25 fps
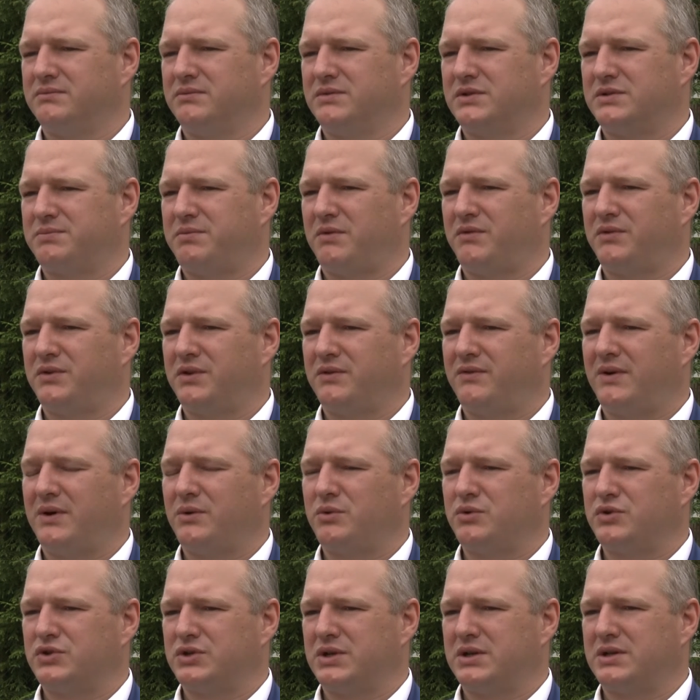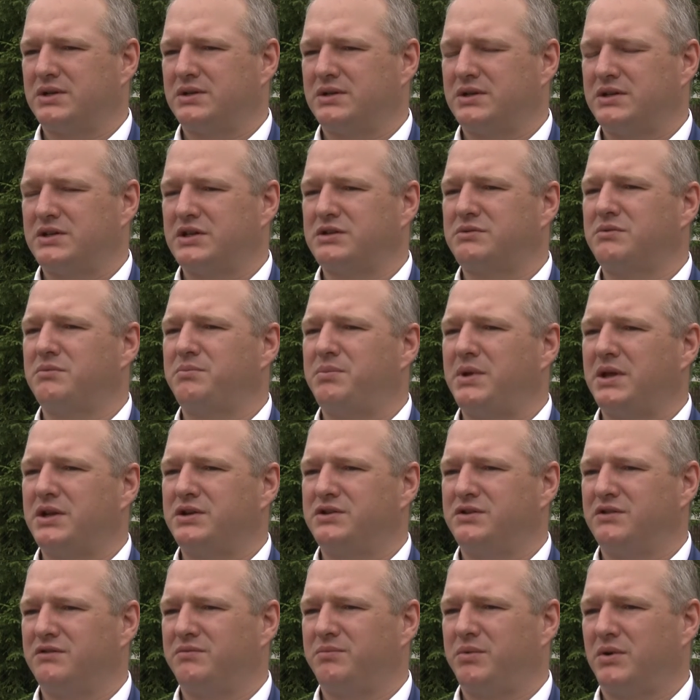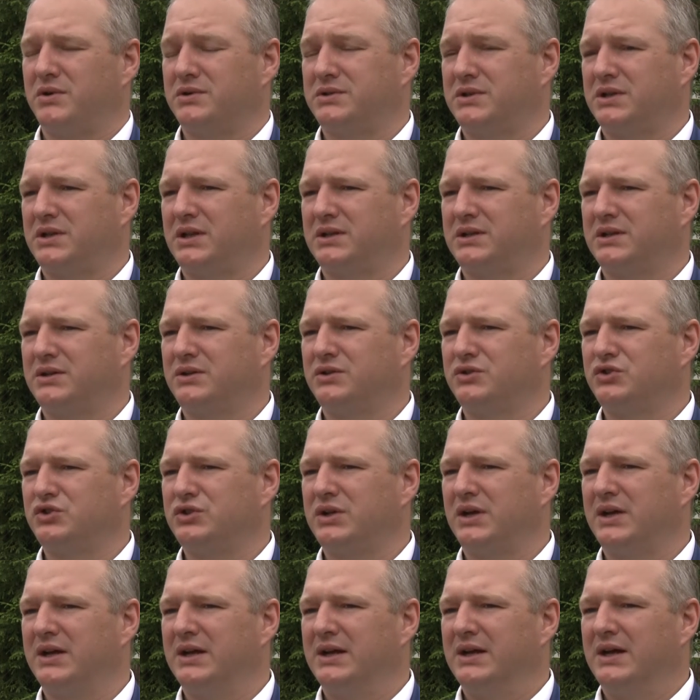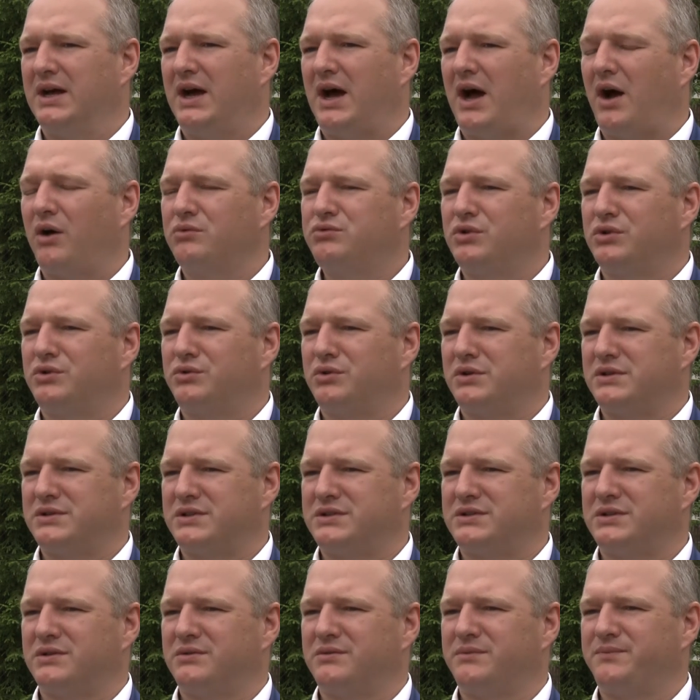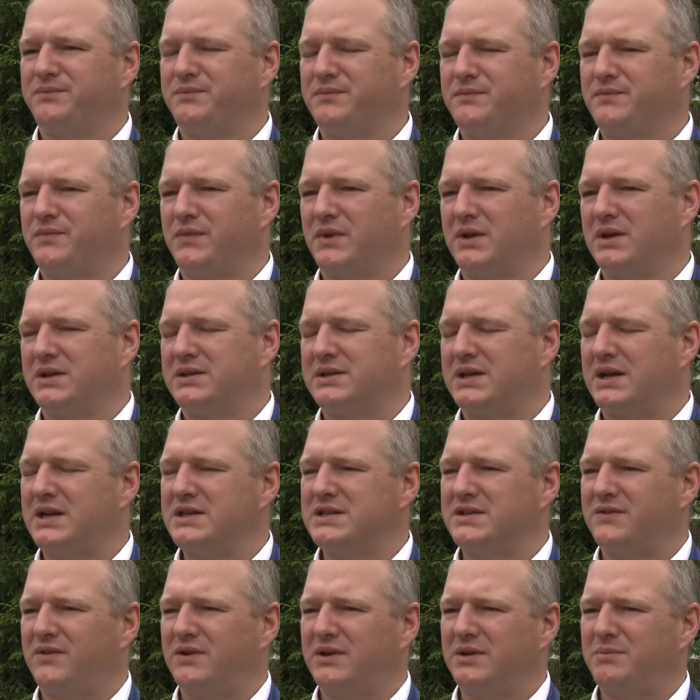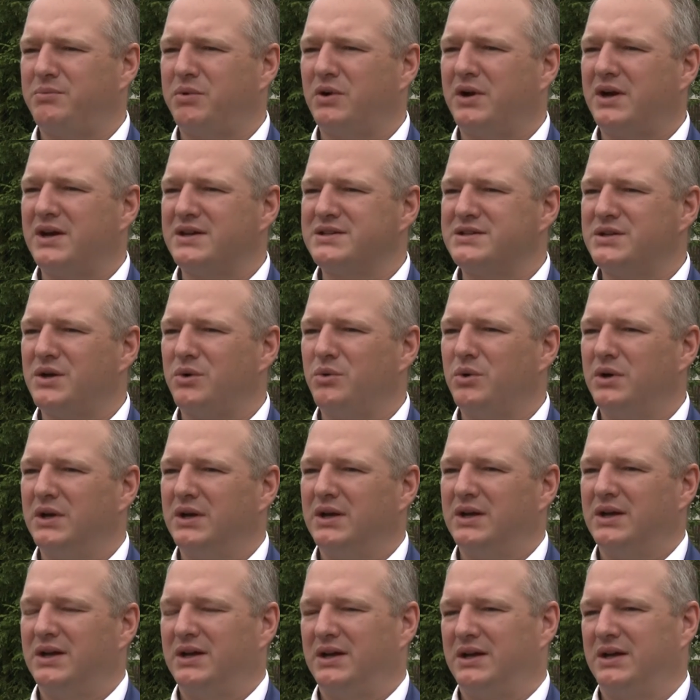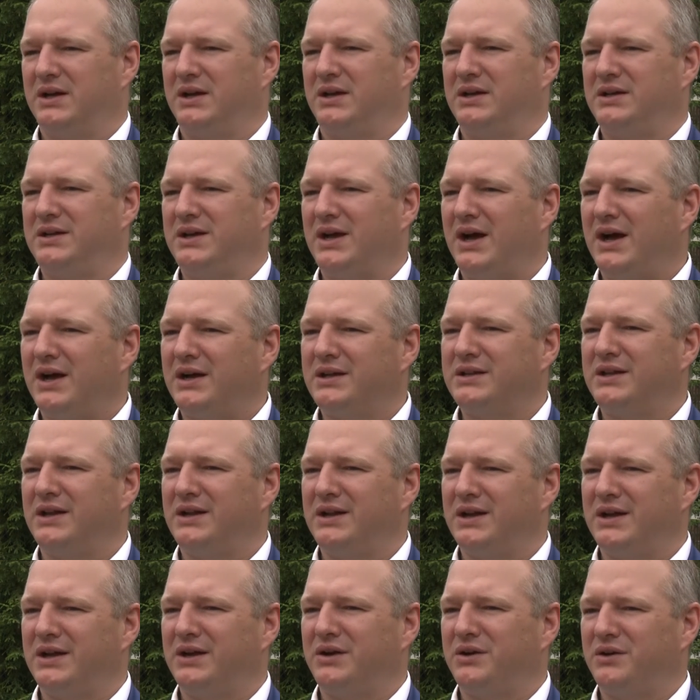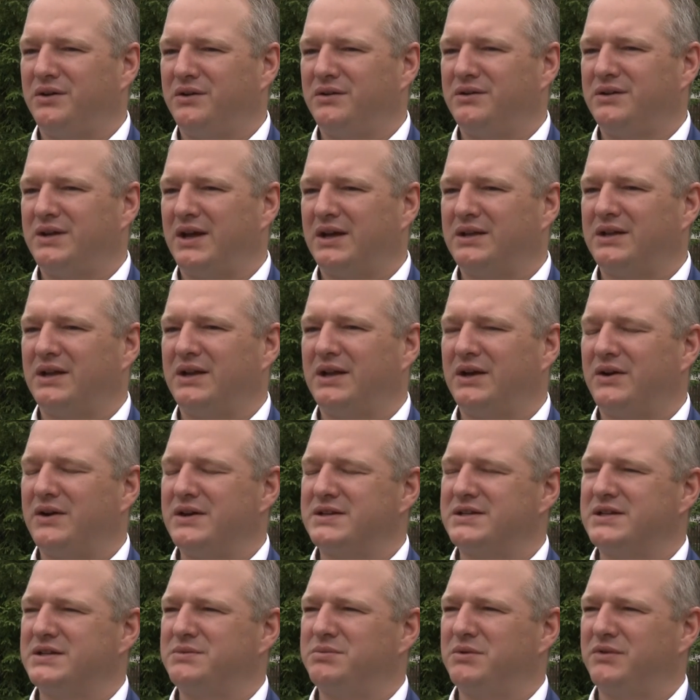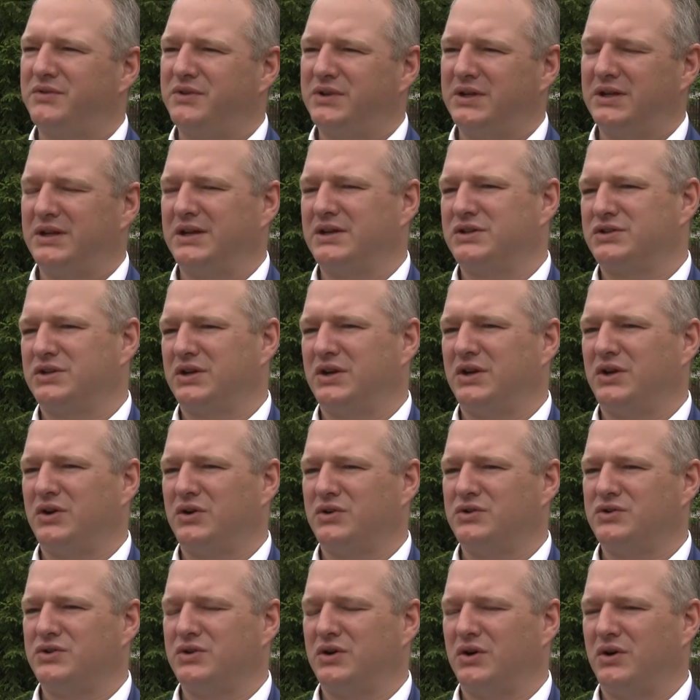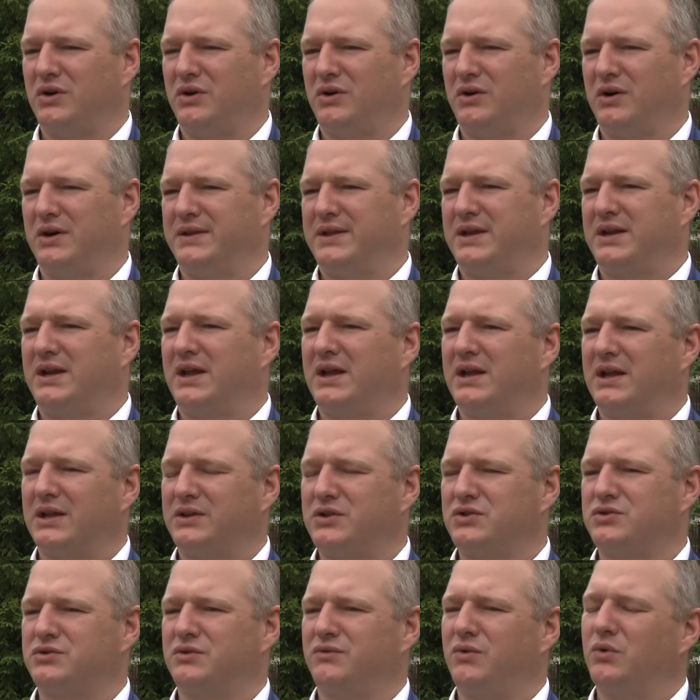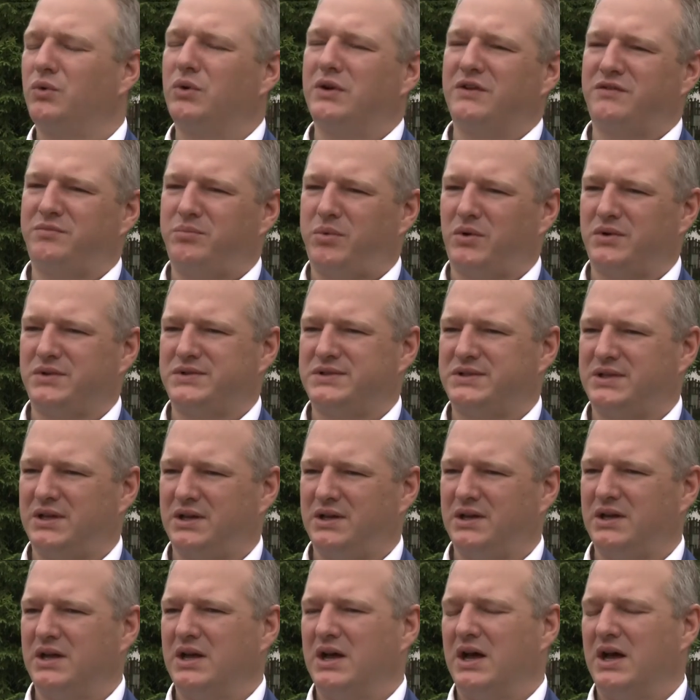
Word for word: y, spowodowało, że jesteśmy pierwsi w Polsce, dlatego że audyt, który został mm, zrealizowany pokazał e, jak daleko, jak daleko jesteśmy w tyle, jeżeli chodzi o energię elektryczną w ogóle w Polsce,